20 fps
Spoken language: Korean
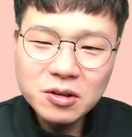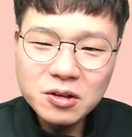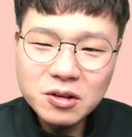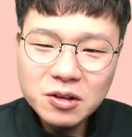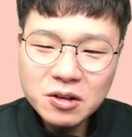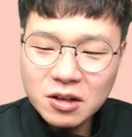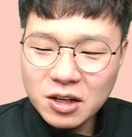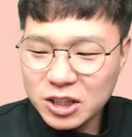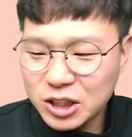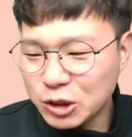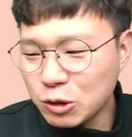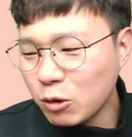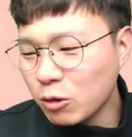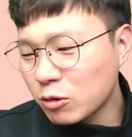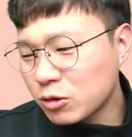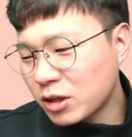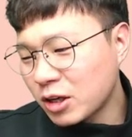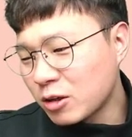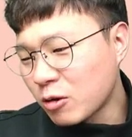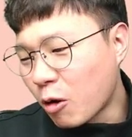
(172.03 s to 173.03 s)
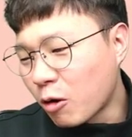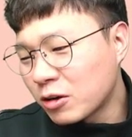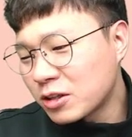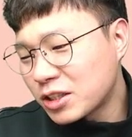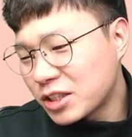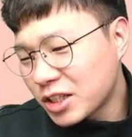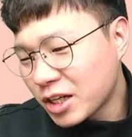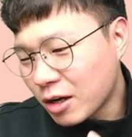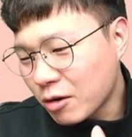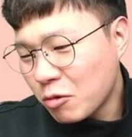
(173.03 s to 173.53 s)
그러니까 식욕을 어떻게든
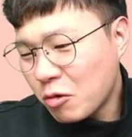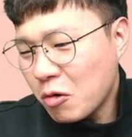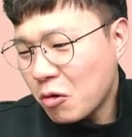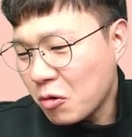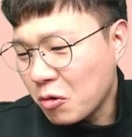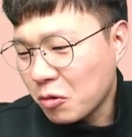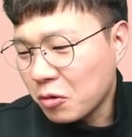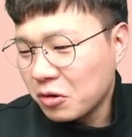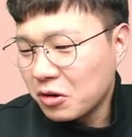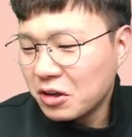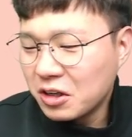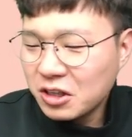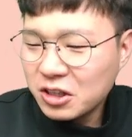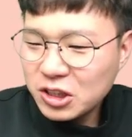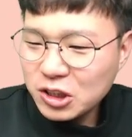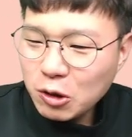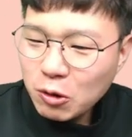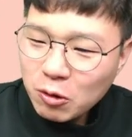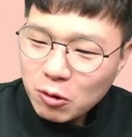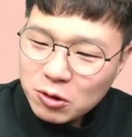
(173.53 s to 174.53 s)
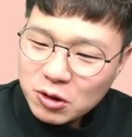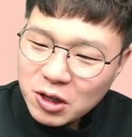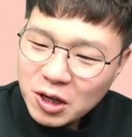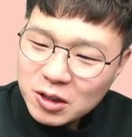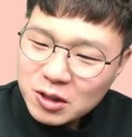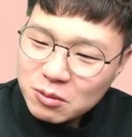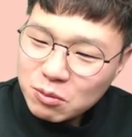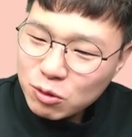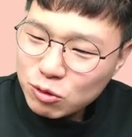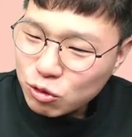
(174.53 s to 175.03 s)
억제하고 시각을
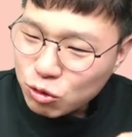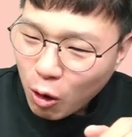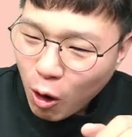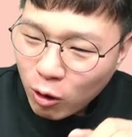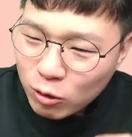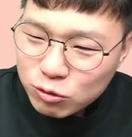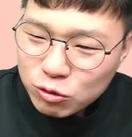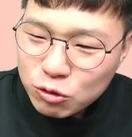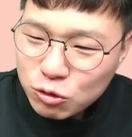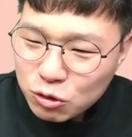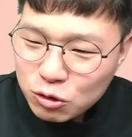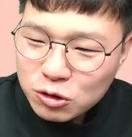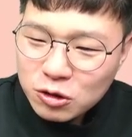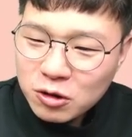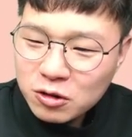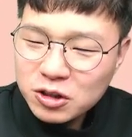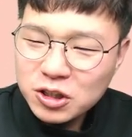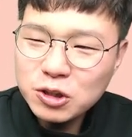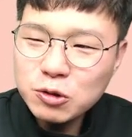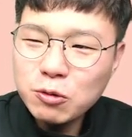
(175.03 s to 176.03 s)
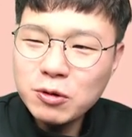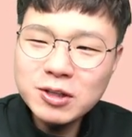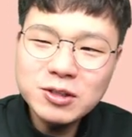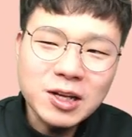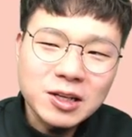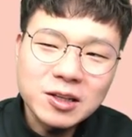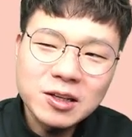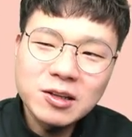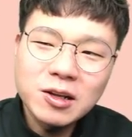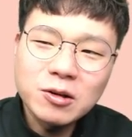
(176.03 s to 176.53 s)
어떻게든 뭐 억누르려는 시도를 해서
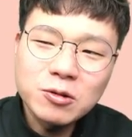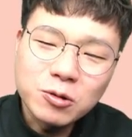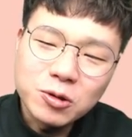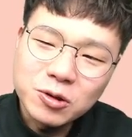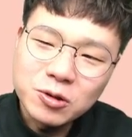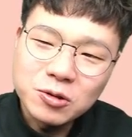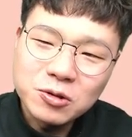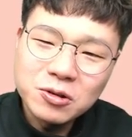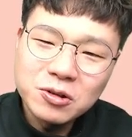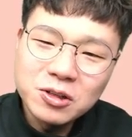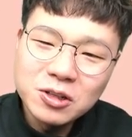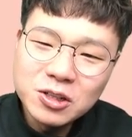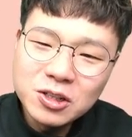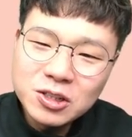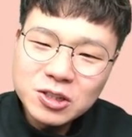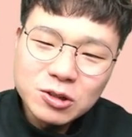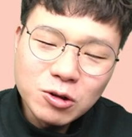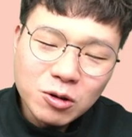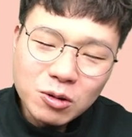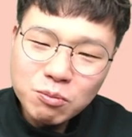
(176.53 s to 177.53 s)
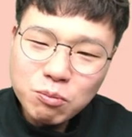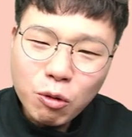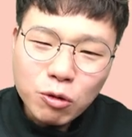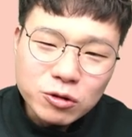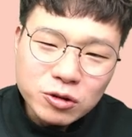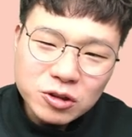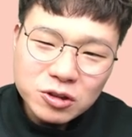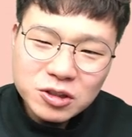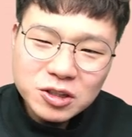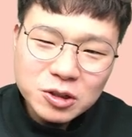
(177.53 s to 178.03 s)
안 된다는 거예요. 이거는
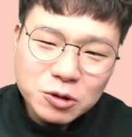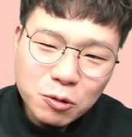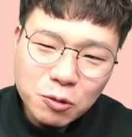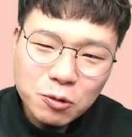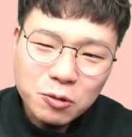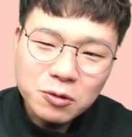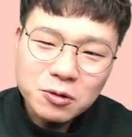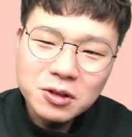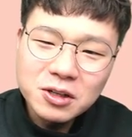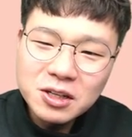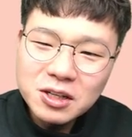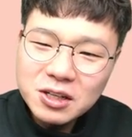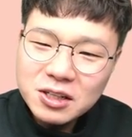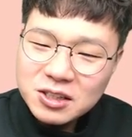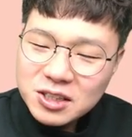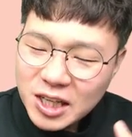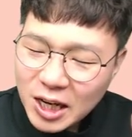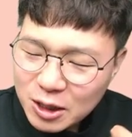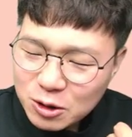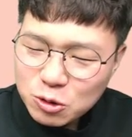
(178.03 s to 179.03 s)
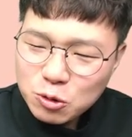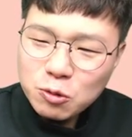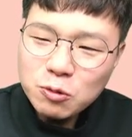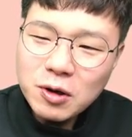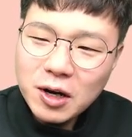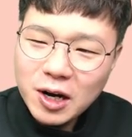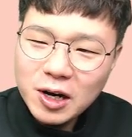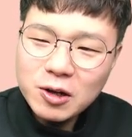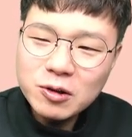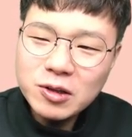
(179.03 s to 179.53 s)
본능이고
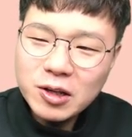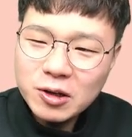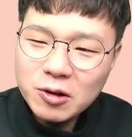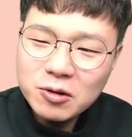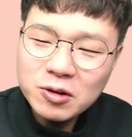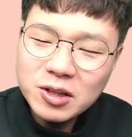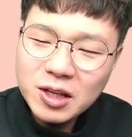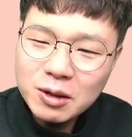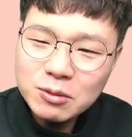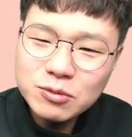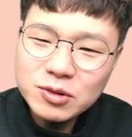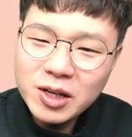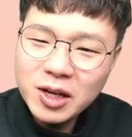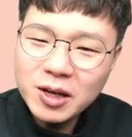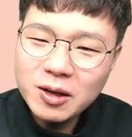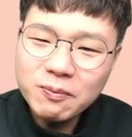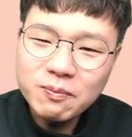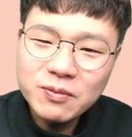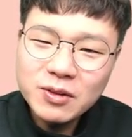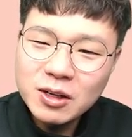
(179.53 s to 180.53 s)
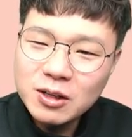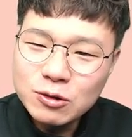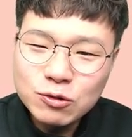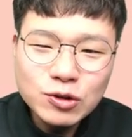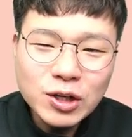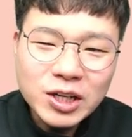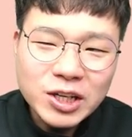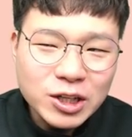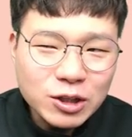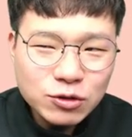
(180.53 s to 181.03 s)
생존과 관련된 거기 때문에
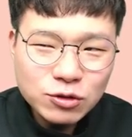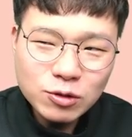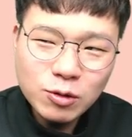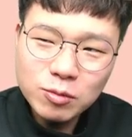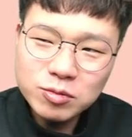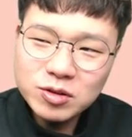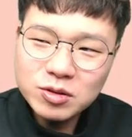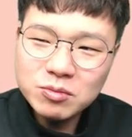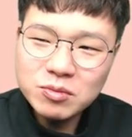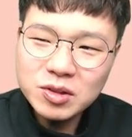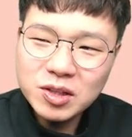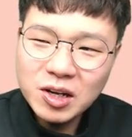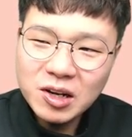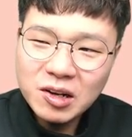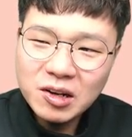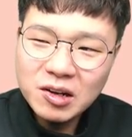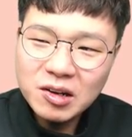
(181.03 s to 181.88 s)
우리가 이길 수가 없습니다.